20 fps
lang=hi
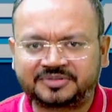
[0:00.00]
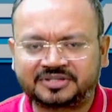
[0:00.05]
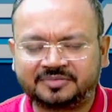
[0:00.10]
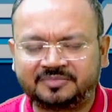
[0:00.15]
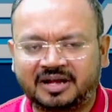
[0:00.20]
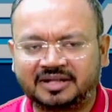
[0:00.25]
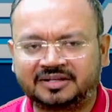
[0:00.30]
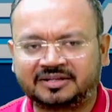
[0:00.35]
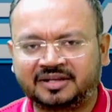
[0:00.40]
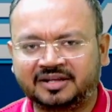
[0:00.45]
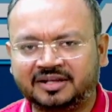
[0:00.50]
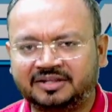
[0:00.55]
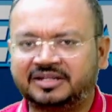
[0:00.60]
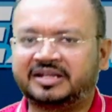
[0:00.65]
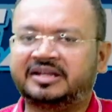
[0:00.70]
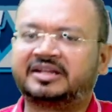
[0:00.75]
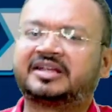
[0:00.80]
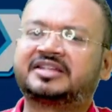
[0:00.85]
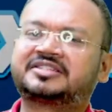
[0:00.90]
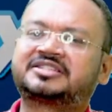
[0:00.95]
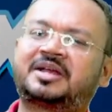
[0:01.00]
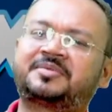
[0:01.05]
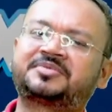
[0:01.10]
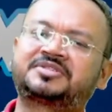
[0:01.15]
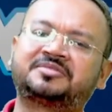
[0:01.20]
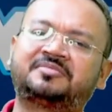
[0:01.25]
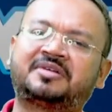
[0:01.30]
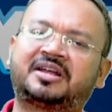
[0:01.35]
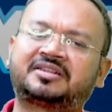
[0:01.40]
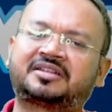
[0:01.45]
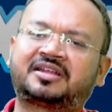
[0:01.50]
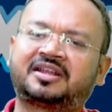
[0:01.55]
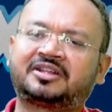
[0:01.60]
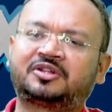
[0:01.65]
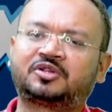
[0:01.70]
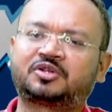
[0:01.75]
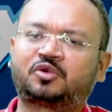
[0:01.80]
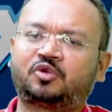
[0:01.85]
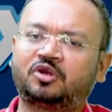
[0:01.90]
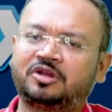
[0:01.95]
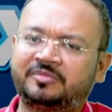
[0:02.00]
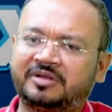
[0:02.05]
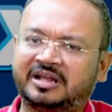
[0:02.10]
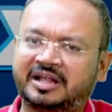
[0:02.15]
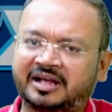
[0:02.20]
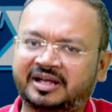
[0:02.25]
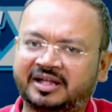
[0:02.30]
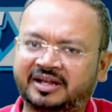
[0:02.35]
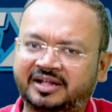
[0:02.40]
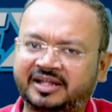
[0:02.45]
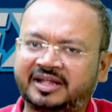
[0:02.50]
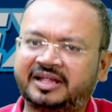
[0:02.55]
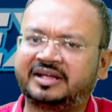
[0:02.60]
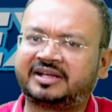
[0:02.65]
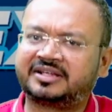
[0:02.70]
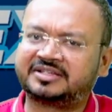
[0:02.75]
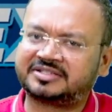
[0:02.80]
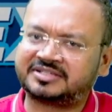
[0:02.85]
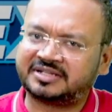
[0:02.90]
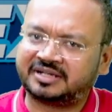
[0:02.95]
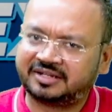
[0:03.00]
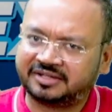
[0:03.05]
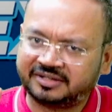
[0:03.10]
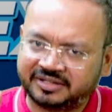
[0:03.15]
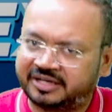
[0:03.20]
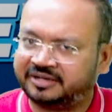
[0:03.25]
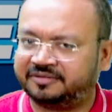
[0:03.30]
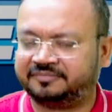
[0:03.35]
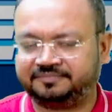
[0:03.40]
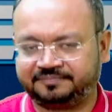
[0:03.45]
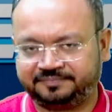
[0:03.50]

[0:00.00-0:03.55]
से बात करें दिन के हिसाब से बात करें तो कुल मिलाकर के इकसठ दिन